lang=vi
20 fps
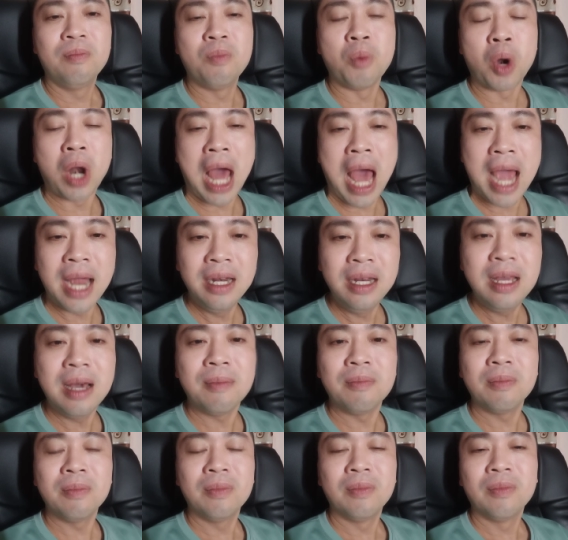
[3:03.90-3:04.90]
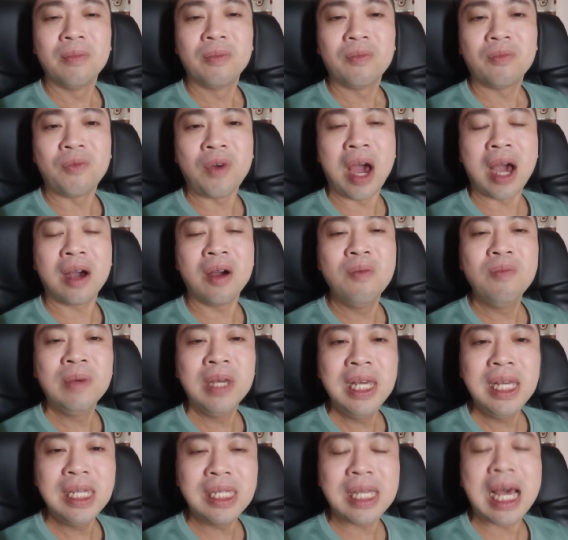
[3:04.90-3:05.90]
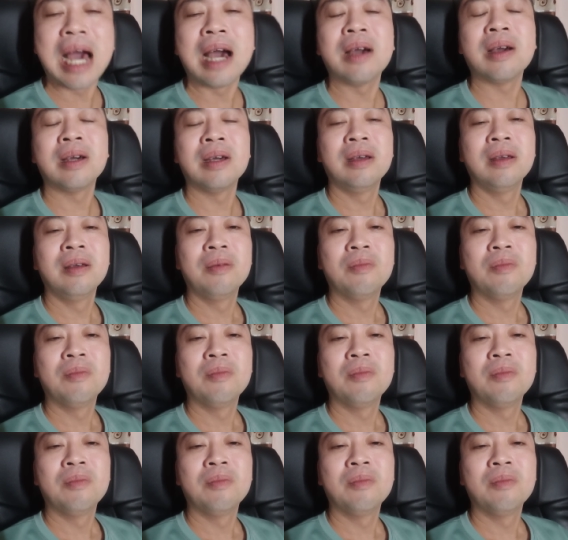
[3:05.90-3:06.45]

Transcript: một ái niệm và không nghĩ rằng